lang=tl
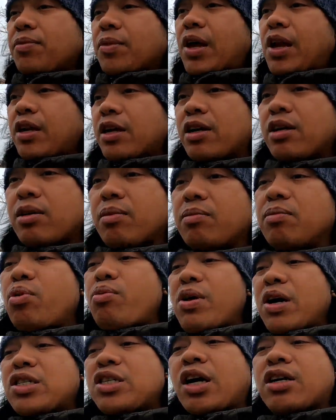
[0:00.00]
talagang
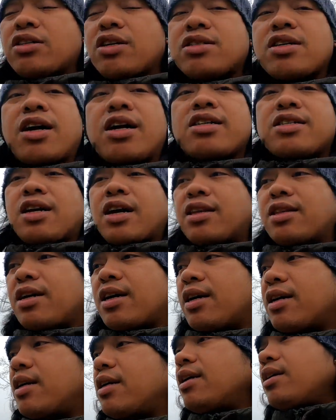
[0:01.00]
bumagsak siya sa
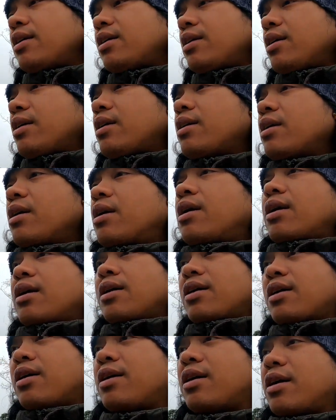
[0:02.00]
kalsada.
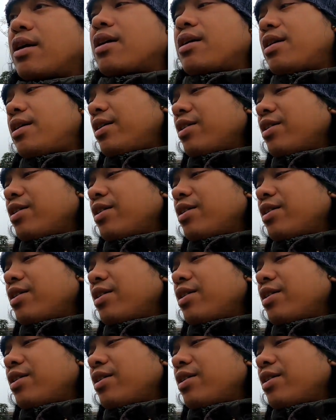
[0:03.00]
Ah,